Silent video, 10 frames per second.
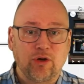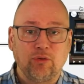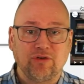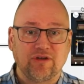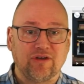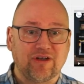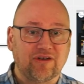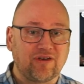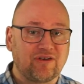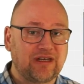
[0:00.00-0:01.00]
Hostes,
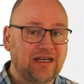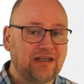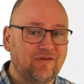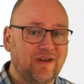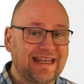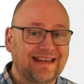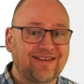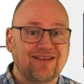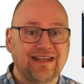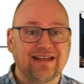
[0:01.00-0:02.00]
das ist die, die wir
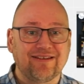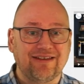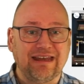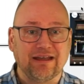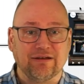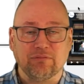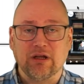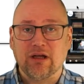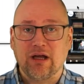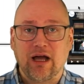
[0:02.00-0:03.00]
jetzt hier sehen,
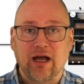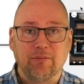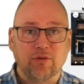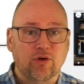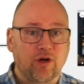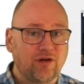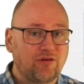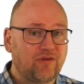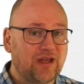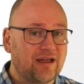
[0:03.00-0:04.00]
ähm,
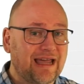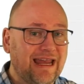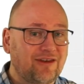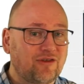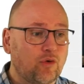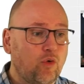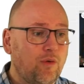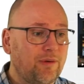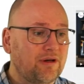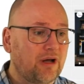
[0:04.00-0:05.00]
können wir rechts
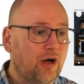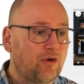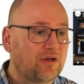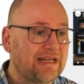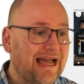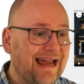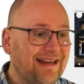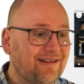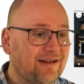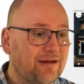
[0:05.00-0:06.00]
oben auch die
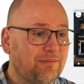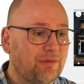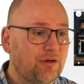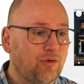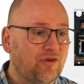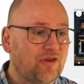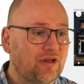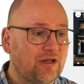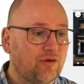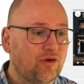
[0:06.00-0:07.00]
einzelnen
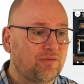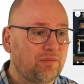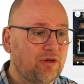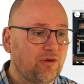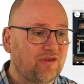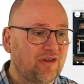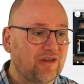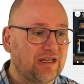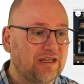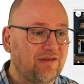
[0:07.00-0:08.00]
Benutzerinnen und Benutzer
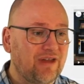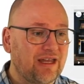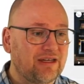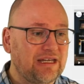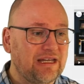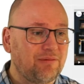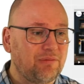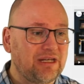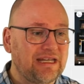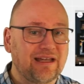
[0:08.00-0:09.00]
sehen. Die werden hier
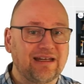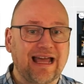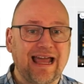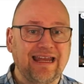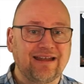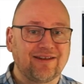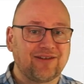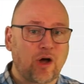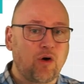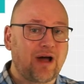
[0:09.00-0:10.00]
mit ihren
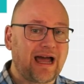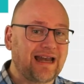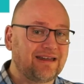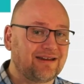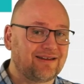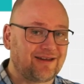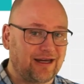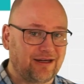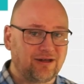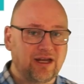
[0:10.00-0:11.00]
Icons auch
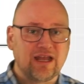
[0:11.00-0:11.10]
angezeigt.